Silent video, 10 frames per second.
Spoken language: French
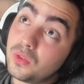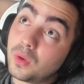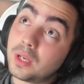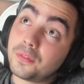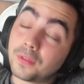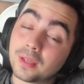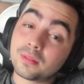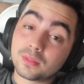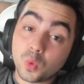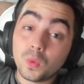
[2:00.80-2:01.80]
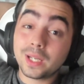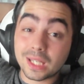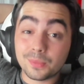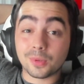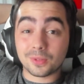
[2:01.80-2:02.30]
dans les faits
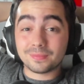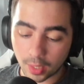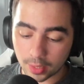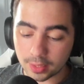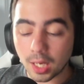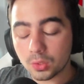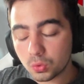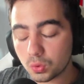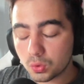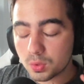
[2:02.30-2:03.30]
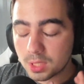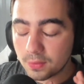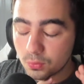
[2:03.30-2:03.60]
Concrètement, il y a un truc que je kiffe